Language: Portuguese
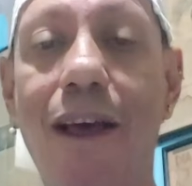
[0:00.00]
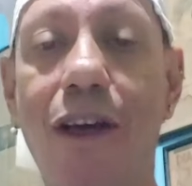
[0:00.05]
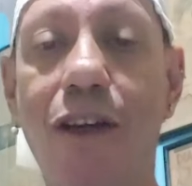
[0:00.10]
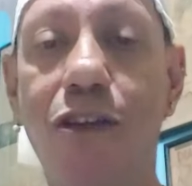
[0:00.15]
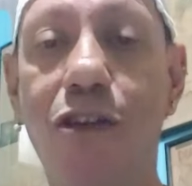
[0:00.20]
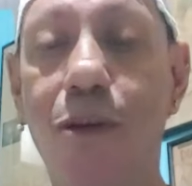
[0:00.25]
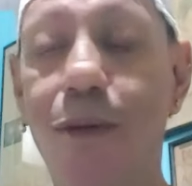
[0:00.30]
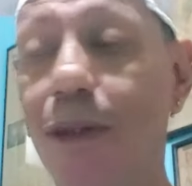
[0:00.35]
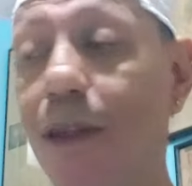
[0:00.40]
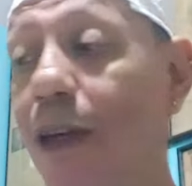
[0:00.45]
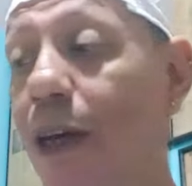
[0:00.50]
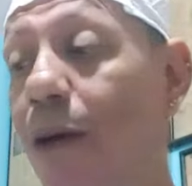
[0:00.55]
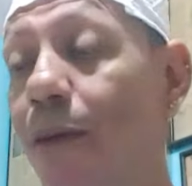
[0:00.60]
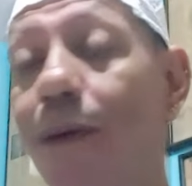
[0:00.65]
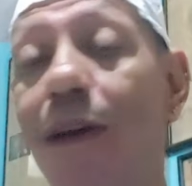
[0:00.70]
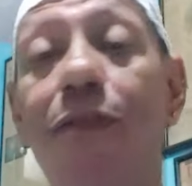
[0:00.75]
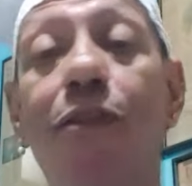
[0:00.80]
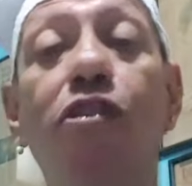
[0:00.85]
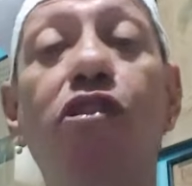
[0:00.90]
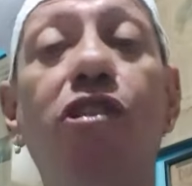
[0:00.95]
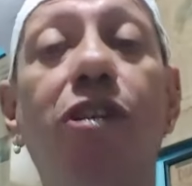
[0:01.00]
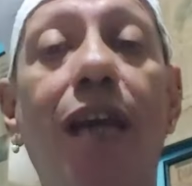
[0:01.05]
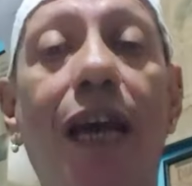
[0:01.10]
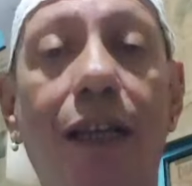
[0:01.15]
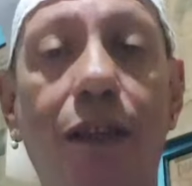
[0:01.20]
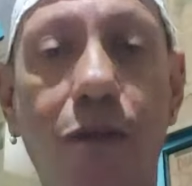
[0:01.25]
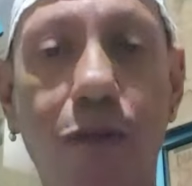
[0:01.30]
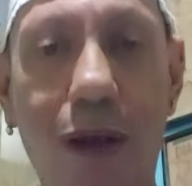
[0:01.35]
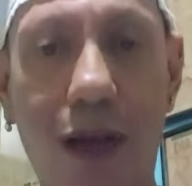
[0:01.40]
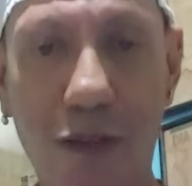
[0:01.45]
sobre isso. Mas vamos
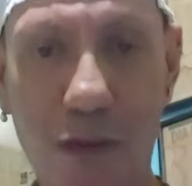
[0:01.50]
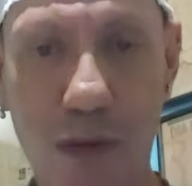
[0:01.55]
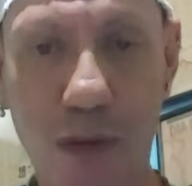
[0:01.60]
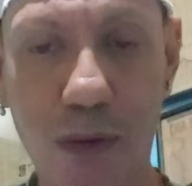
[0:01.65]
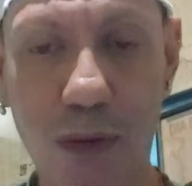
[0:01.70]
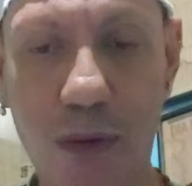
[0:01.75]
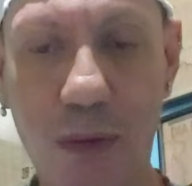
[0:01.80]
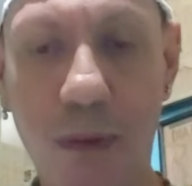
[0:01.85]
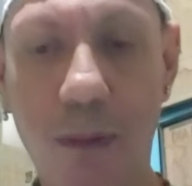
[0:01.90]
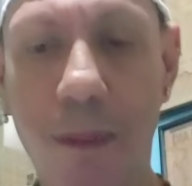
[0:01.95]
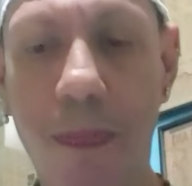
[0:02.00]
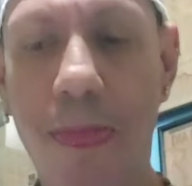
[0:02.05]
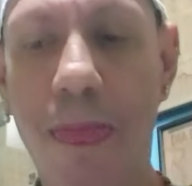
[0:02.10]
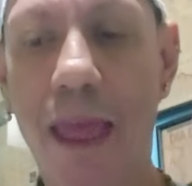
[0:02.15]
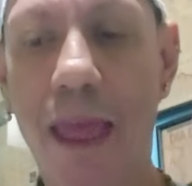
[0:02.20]
direto no assunto.